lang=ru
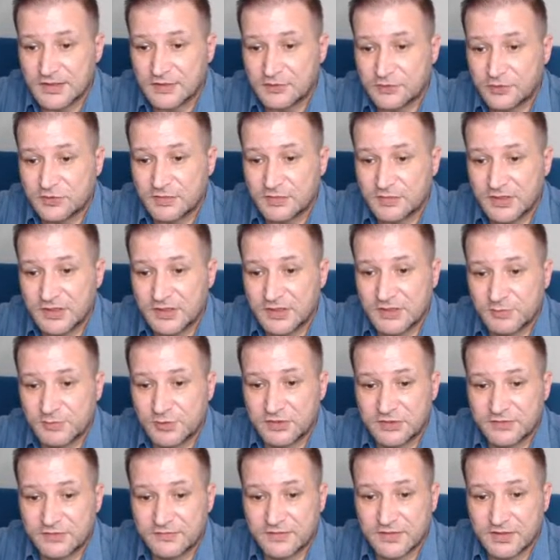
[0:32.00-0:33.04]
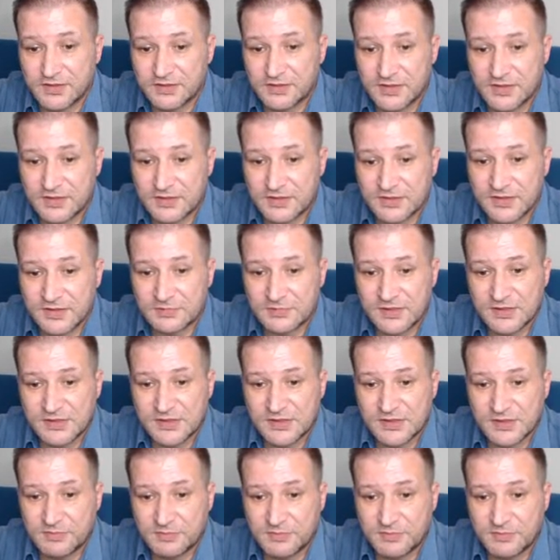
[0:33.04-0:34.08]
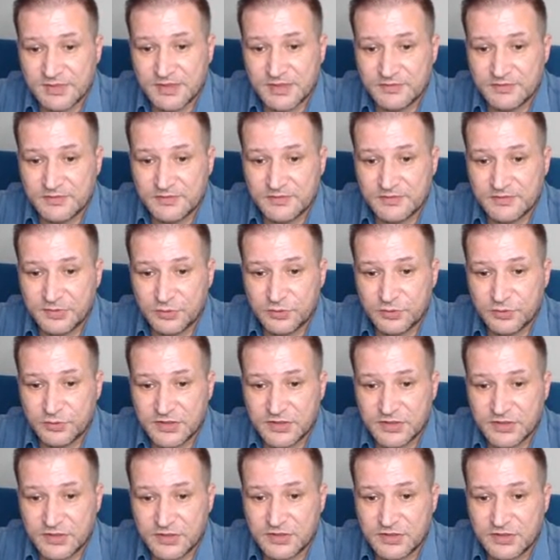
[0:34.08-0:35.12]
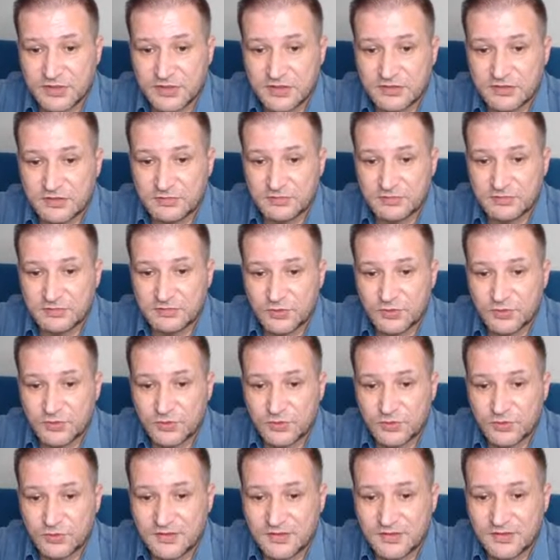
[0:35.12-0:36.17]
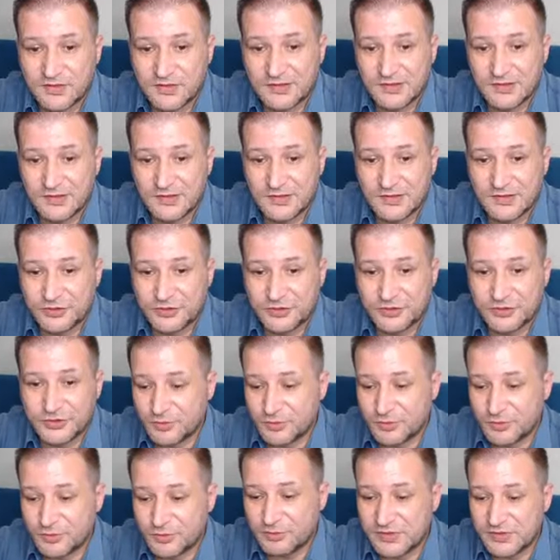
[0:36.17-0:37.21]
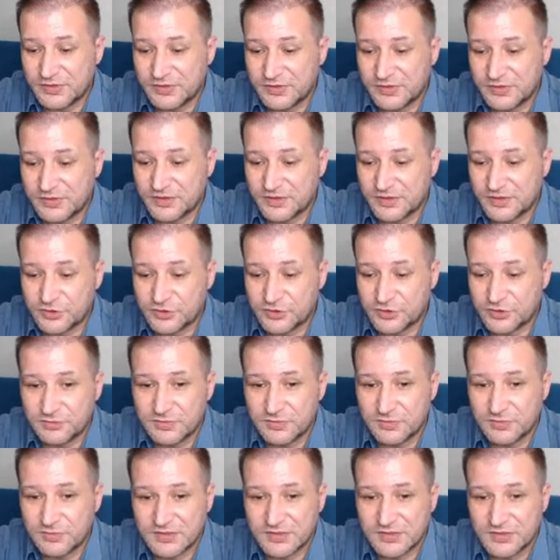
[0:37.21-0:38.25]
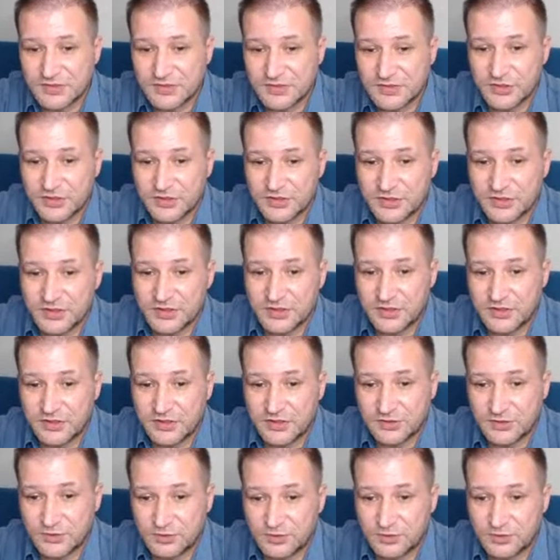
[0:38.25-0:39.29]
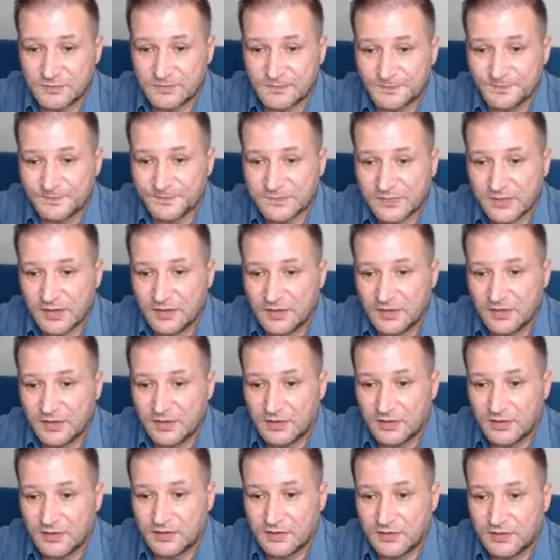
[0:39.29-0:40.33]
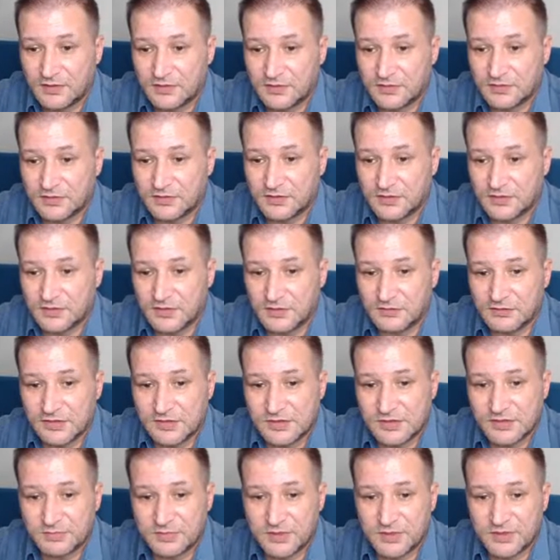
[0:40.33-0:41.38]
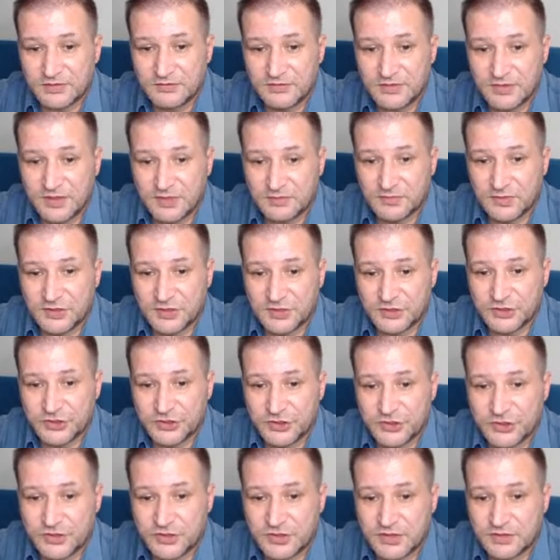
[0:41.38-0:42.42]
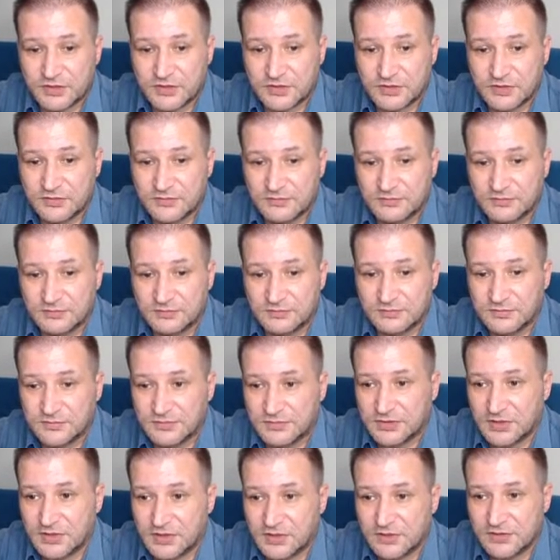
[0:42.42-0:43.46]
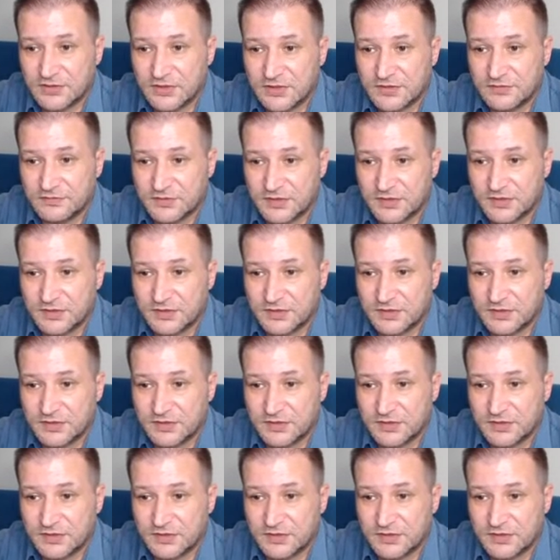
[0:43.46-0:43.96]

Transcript: кто-то меня смотрит ВКонтакте, обязательно поставьте плюсики, минусики или какой-нибудь знак, что меня слышно хорошо. Так, давайте проверим наш чат интерактивный,